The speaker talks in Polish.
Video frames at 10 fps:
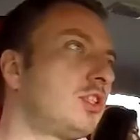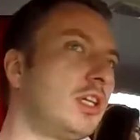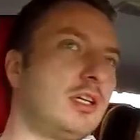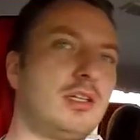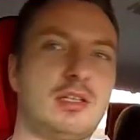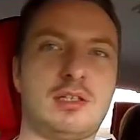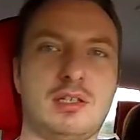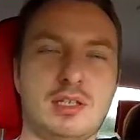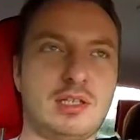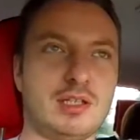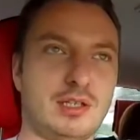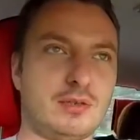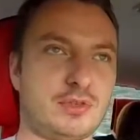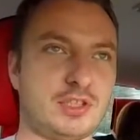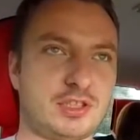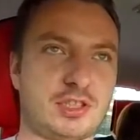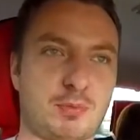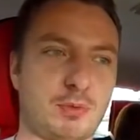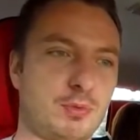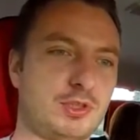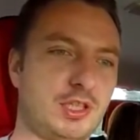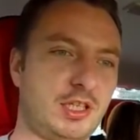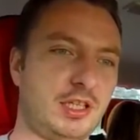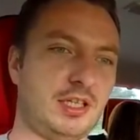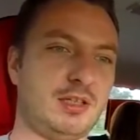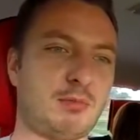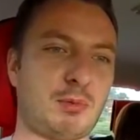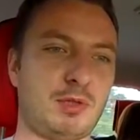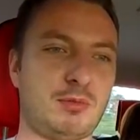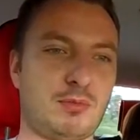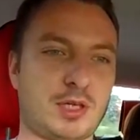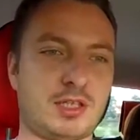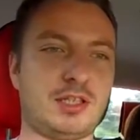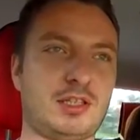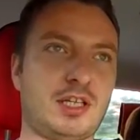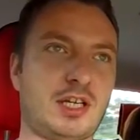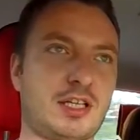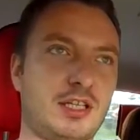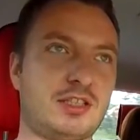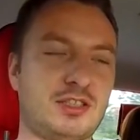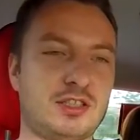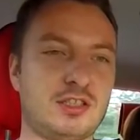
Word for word: się wszyscy się pobudzili mamy machnięte jakieś